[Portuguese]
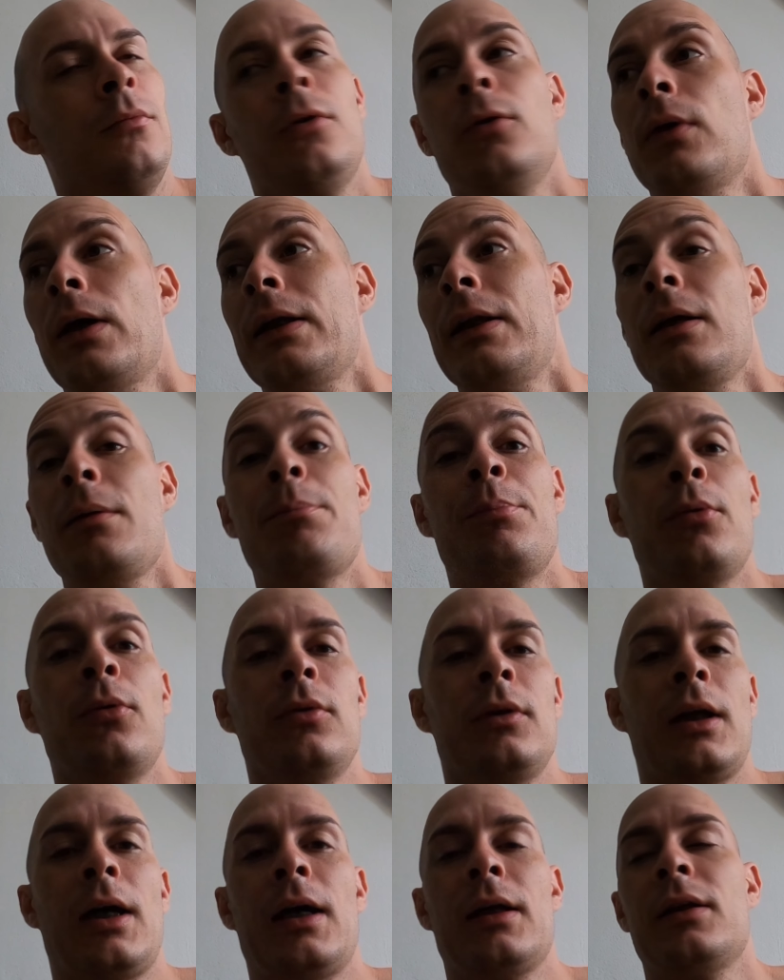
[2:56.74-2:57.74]
Não é nem
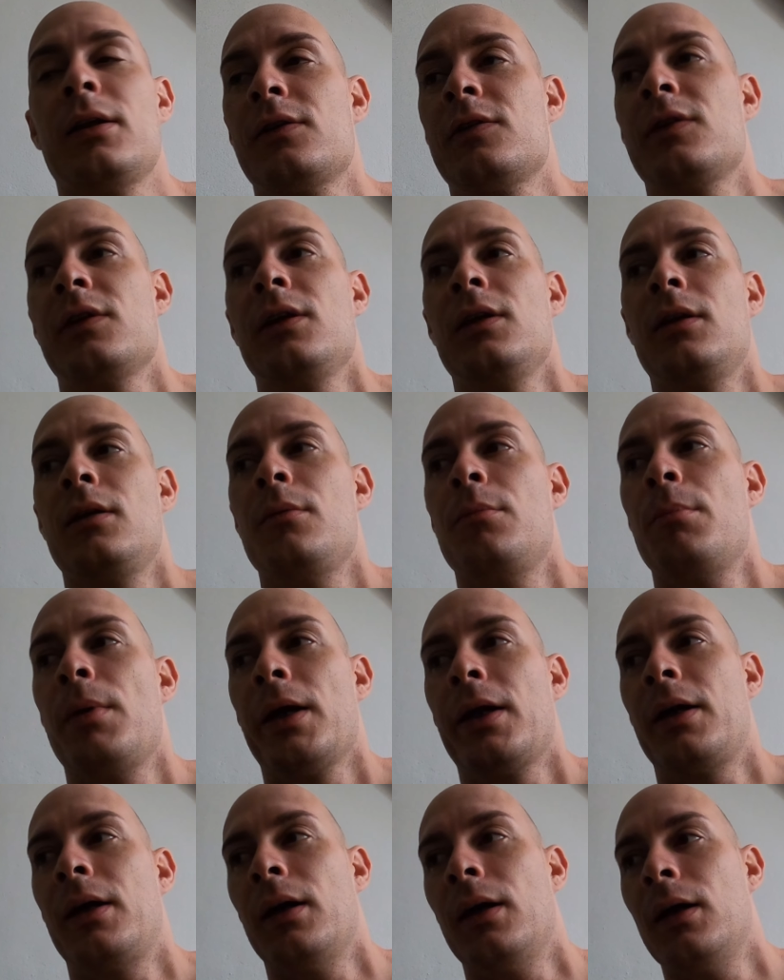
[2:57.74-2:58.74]
por nada assim de
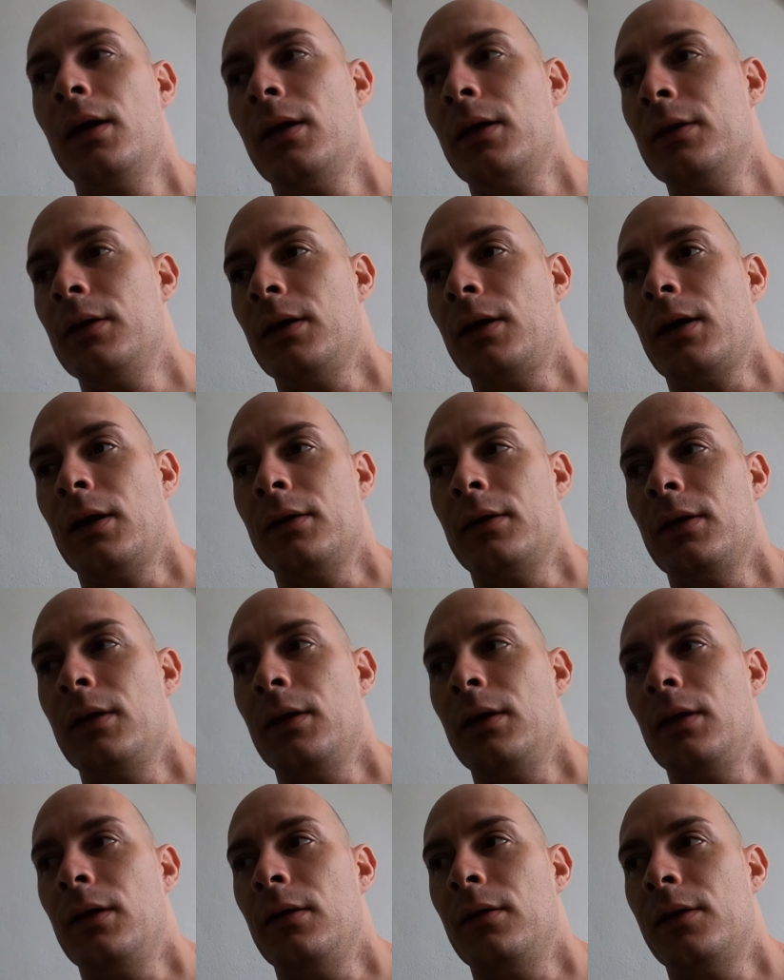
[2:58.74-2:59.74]
mecânica,
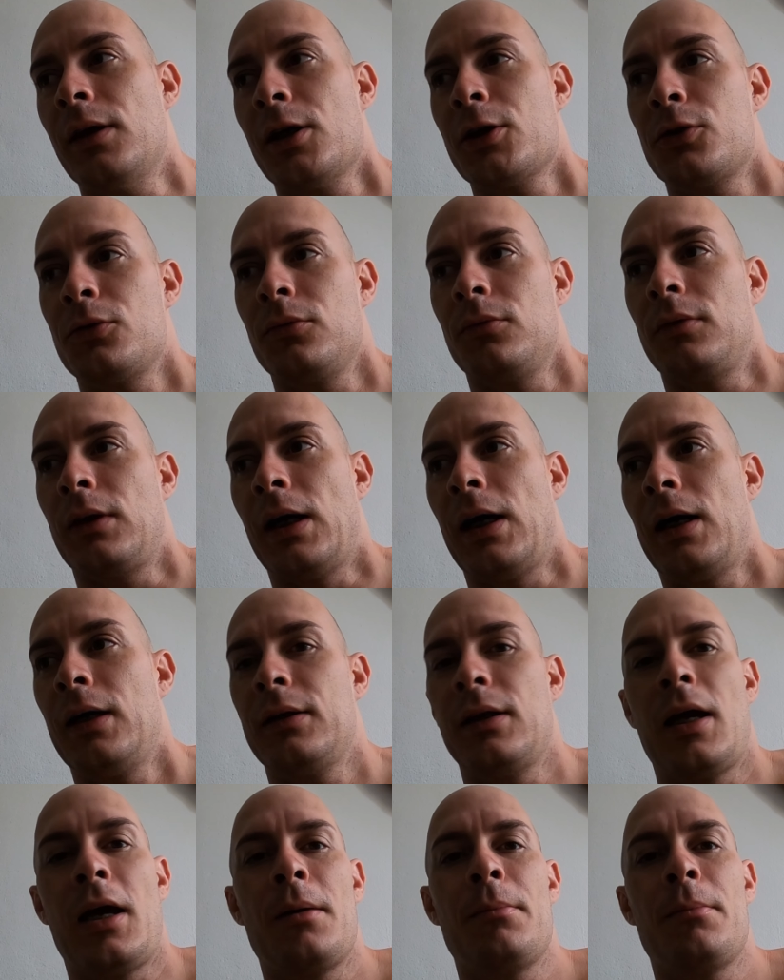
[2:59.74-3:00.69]
de, de ajudar, de